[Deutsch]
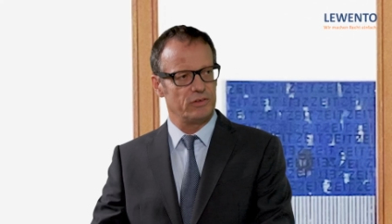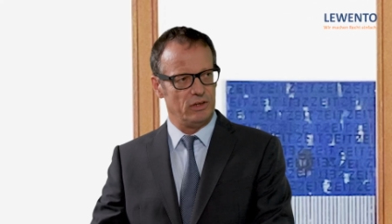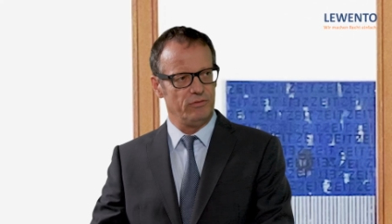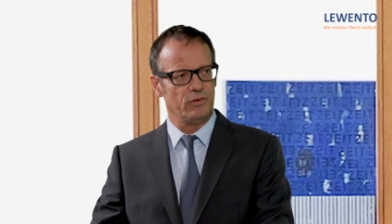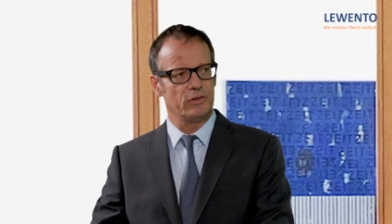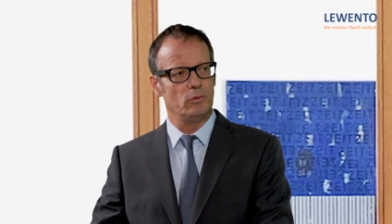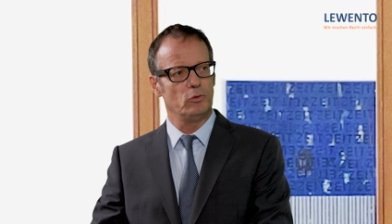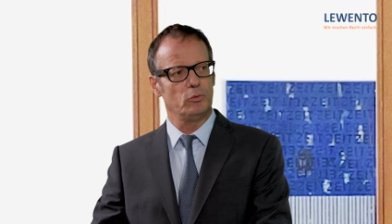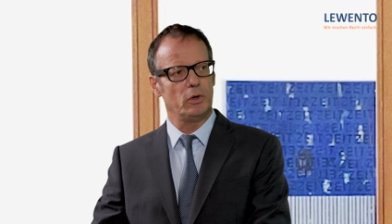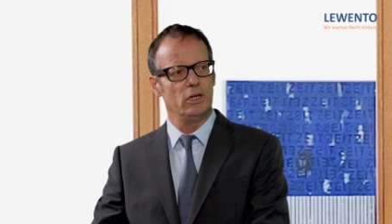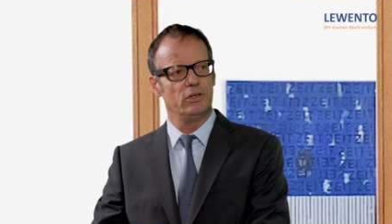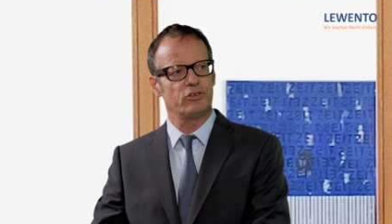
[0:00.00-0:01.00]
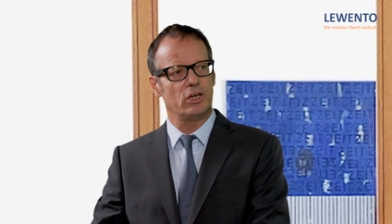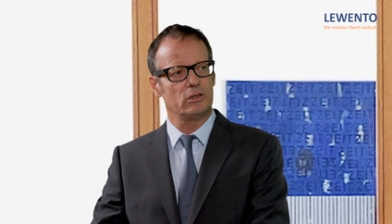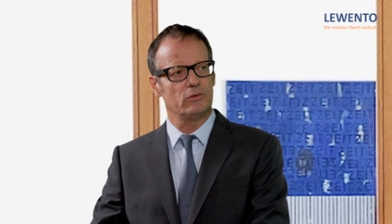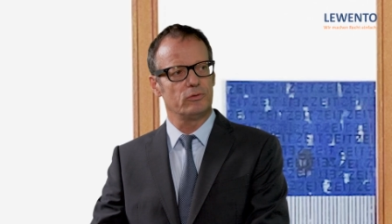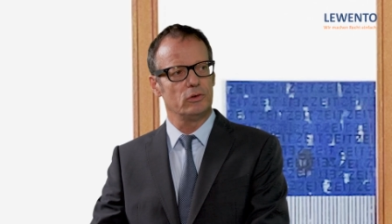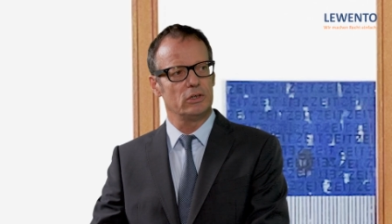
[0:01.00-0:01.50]
Präsenzversammlung parallel
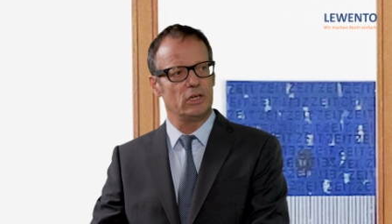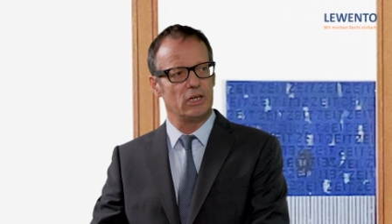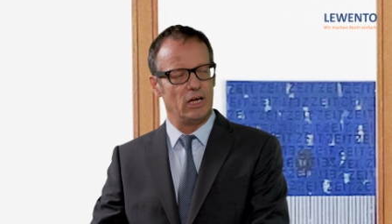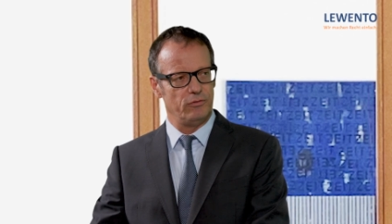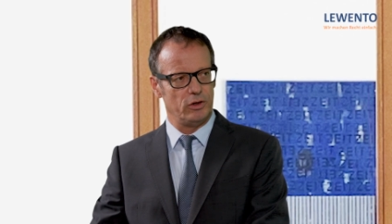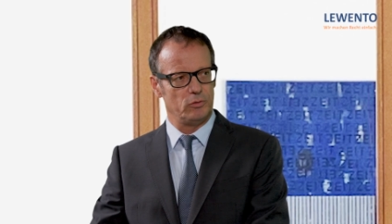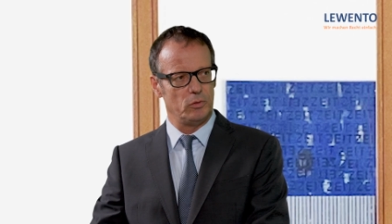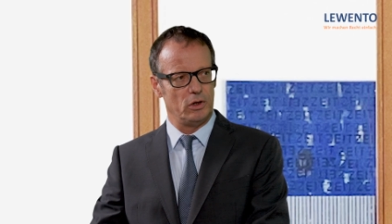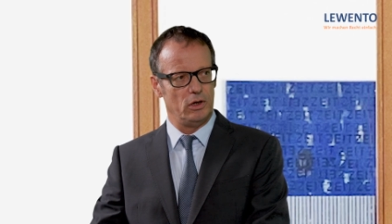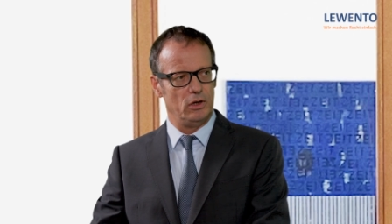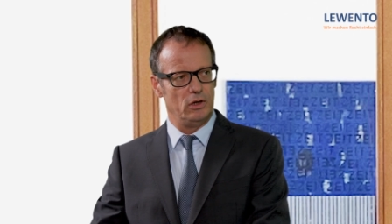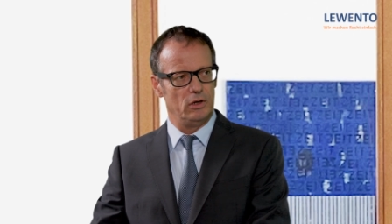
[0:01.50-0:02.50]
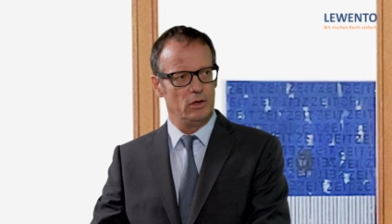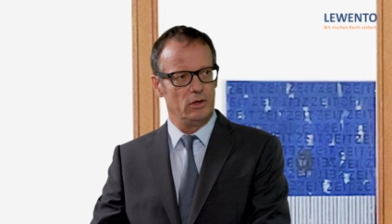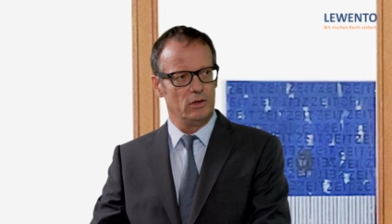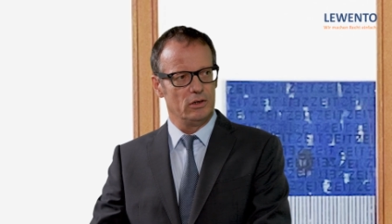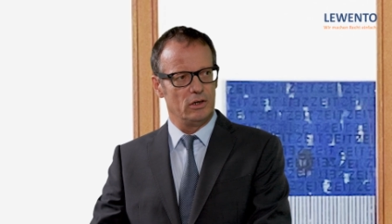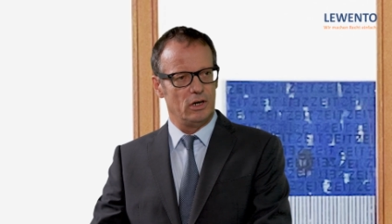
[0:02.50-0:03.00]
stattgefunden hat, anfechtbar.
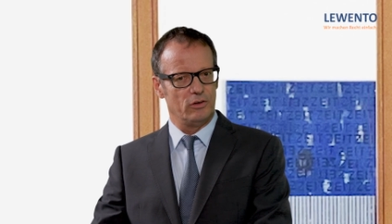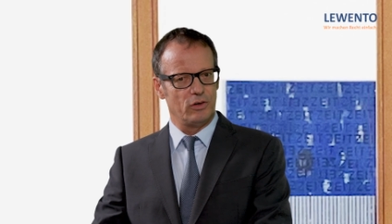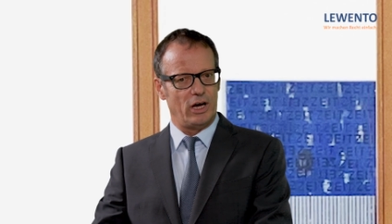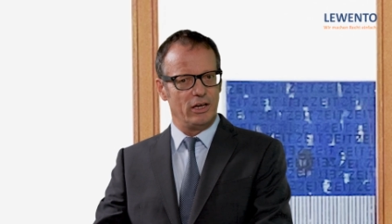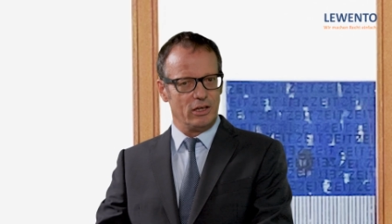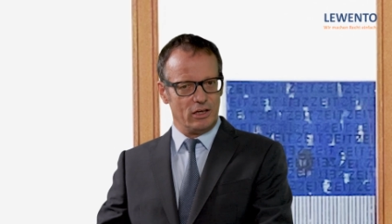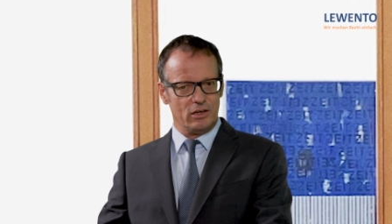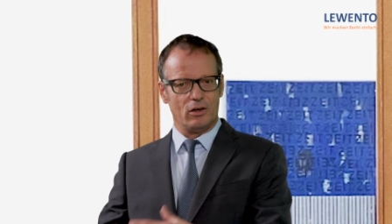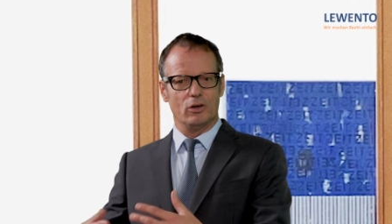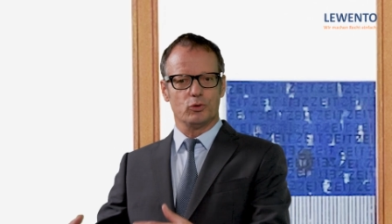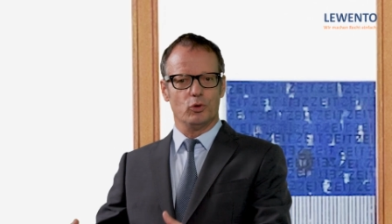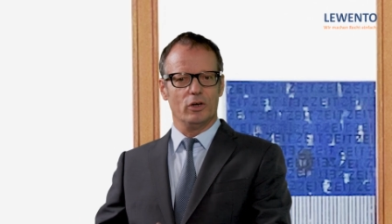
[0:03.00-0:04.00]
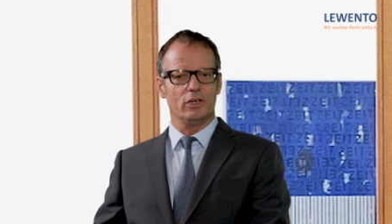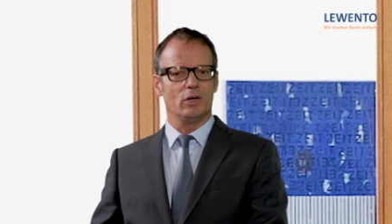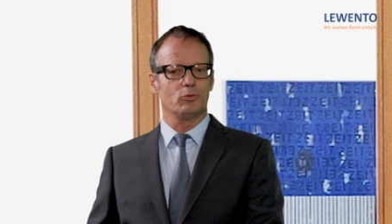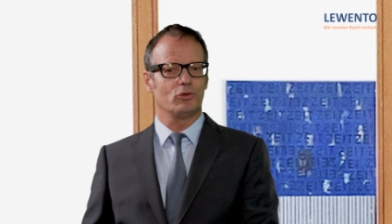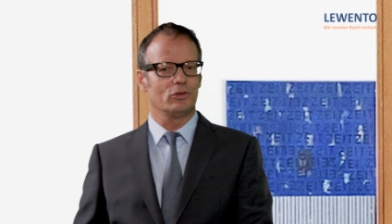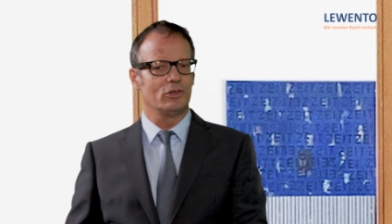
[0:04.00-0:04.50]
Also einige Autoren
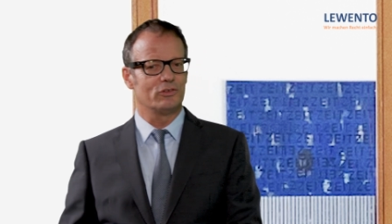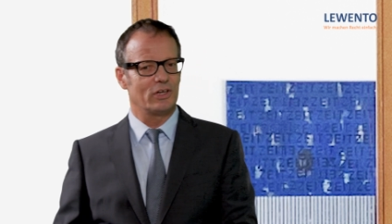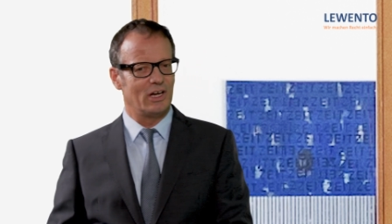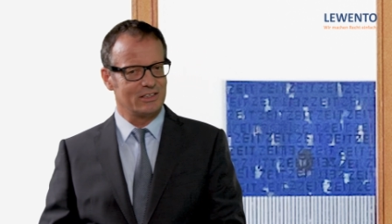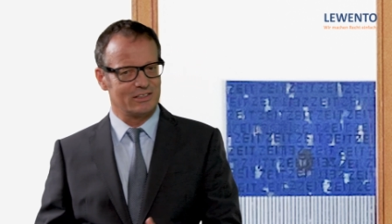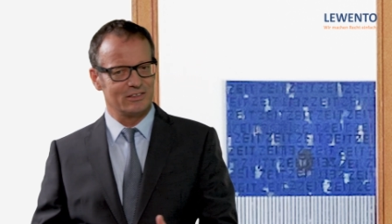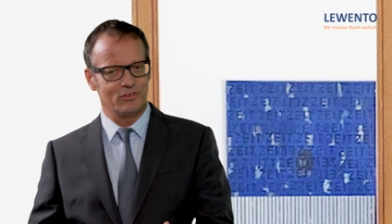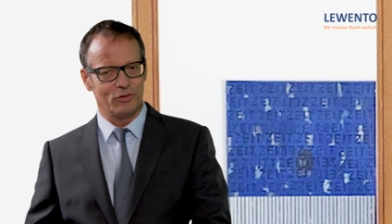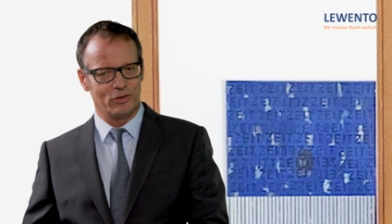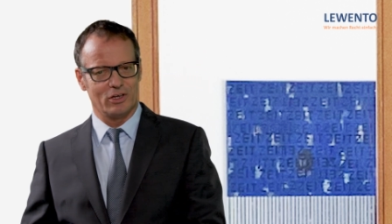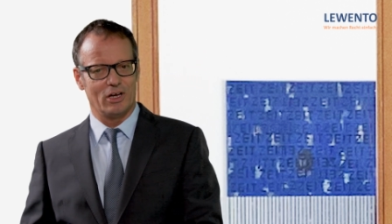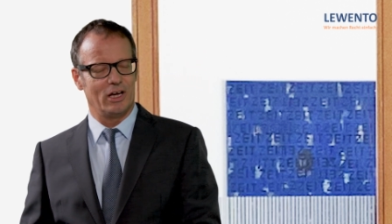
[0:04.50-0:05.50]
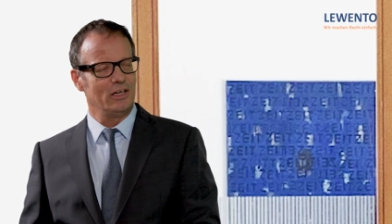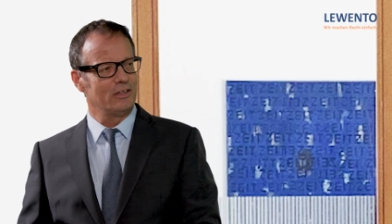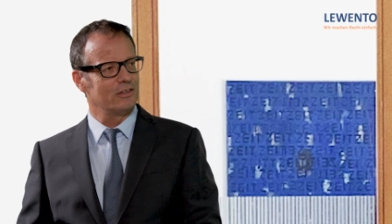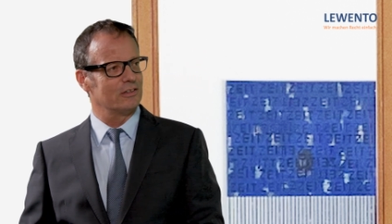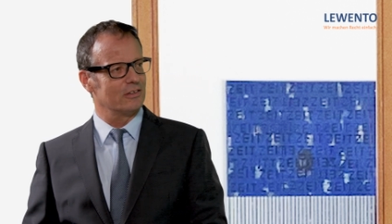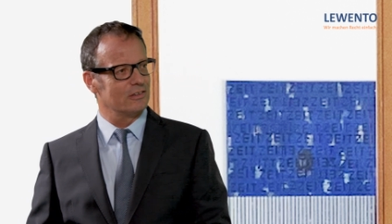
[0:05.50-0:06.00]
haben schon gesagt, es ist ja
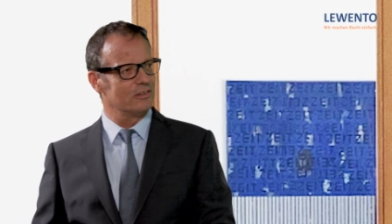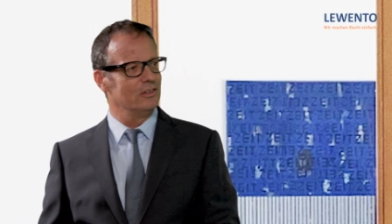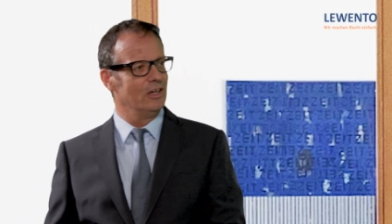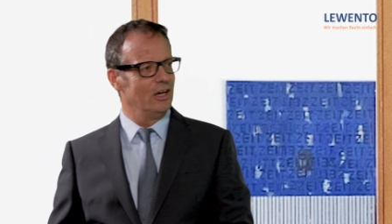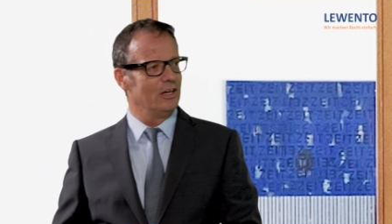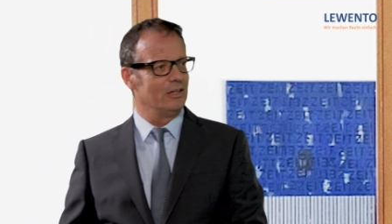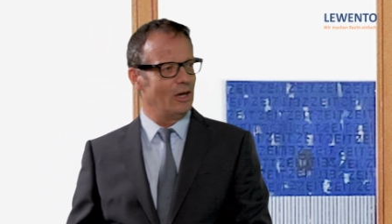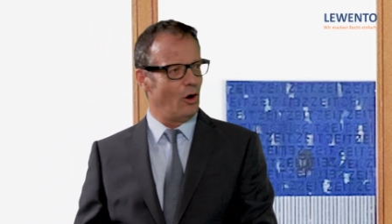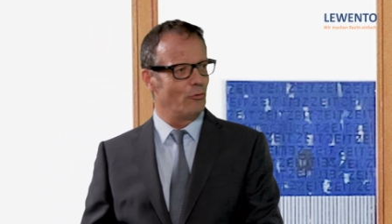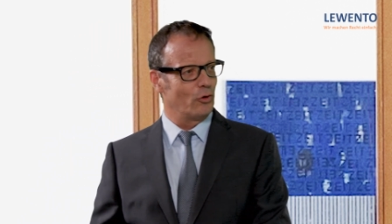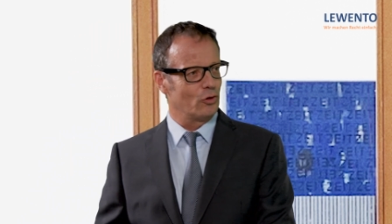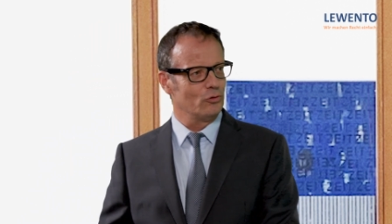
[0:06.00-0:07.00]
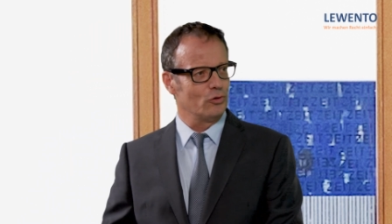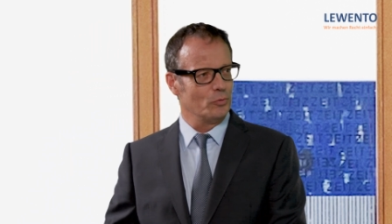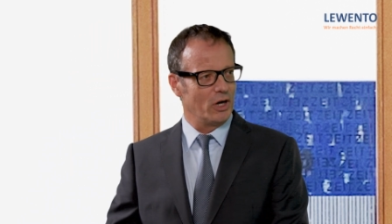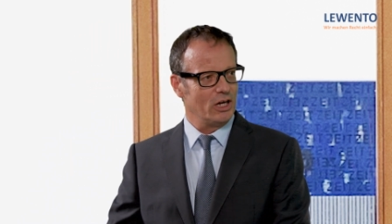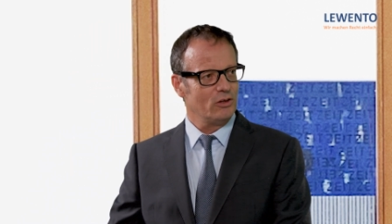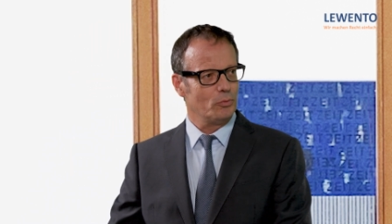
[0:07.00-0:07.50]
eigentlich äh, die Aufforderung
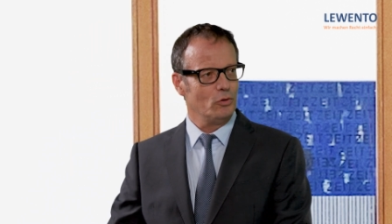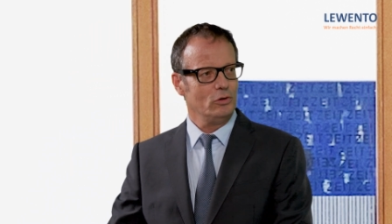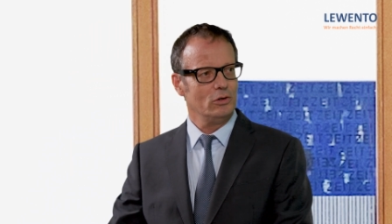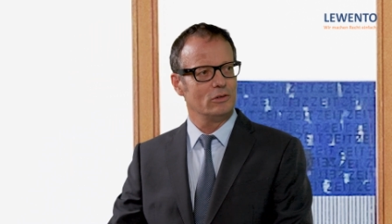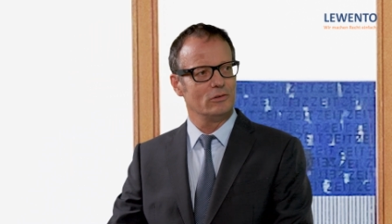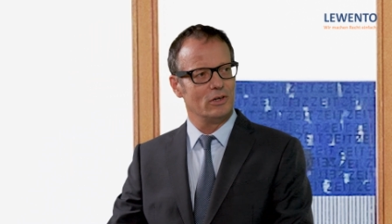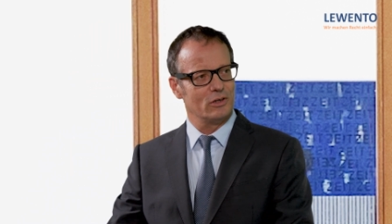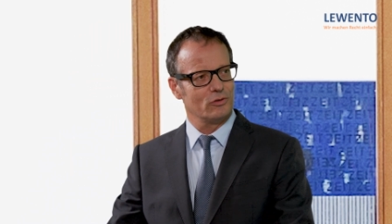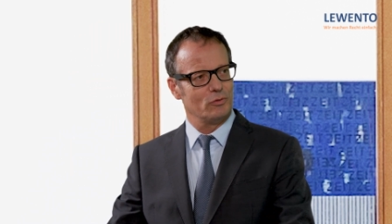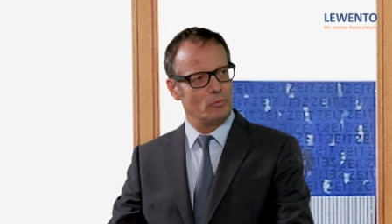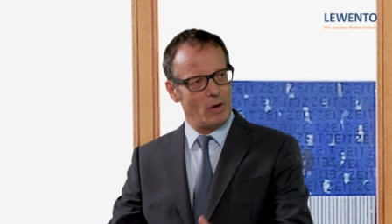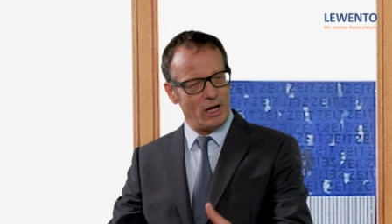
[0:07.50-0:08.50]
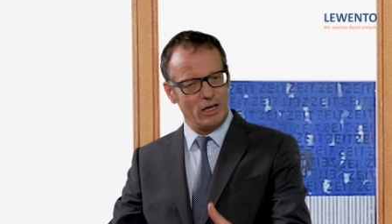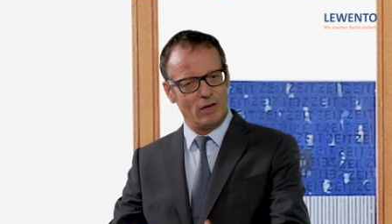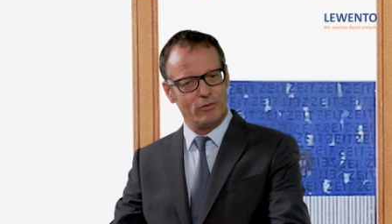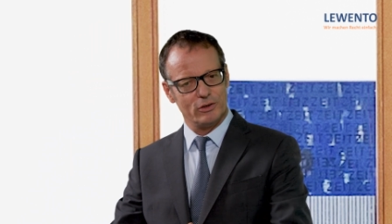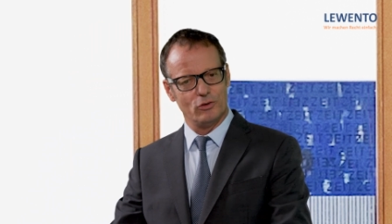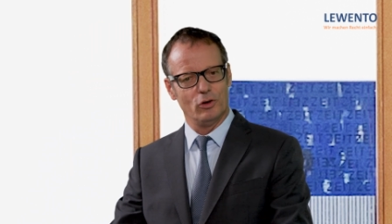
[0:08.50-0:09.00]
zum Rechtsbruch, also wir machen
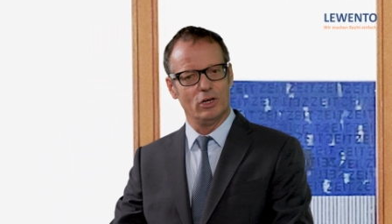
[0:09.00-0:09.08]
einfach die